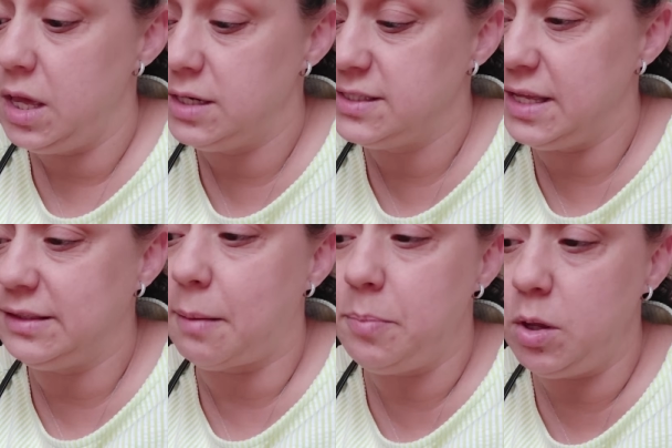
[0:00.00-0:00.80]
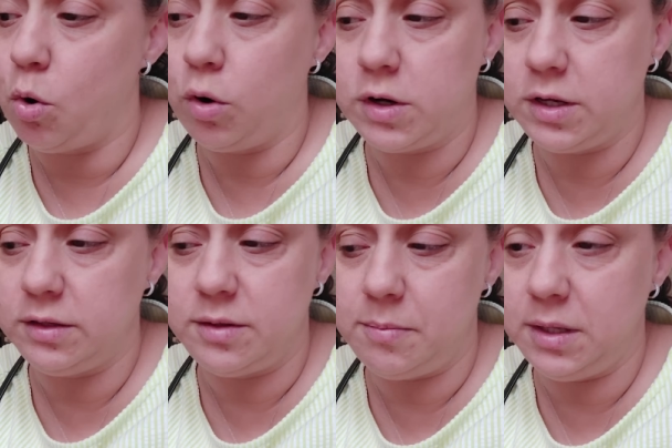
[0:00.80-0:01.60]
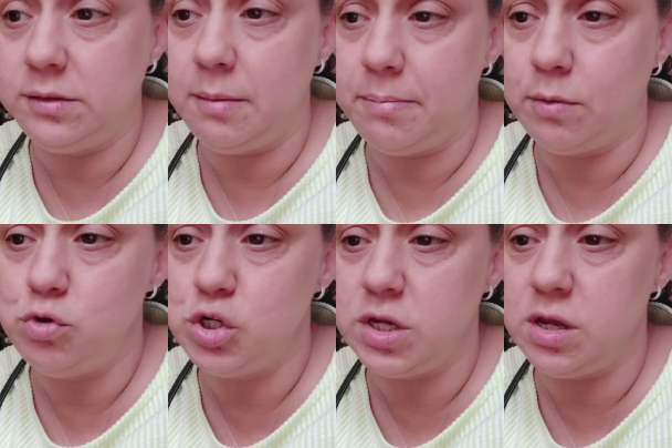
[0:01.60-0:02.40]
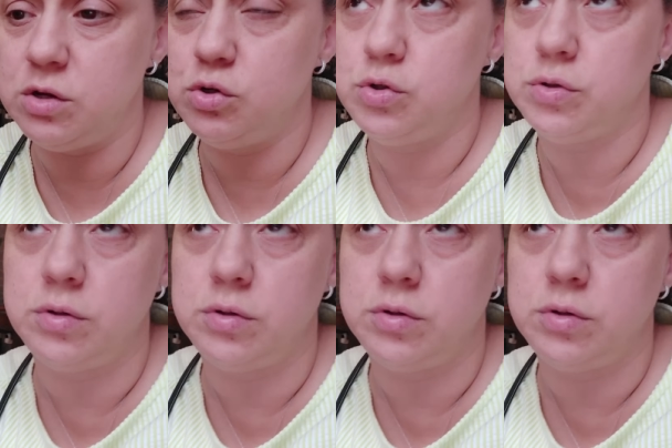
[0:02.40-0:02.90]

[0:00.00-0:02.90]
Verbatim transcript: Eles têm tapioca aqui também, tem pão de queijo.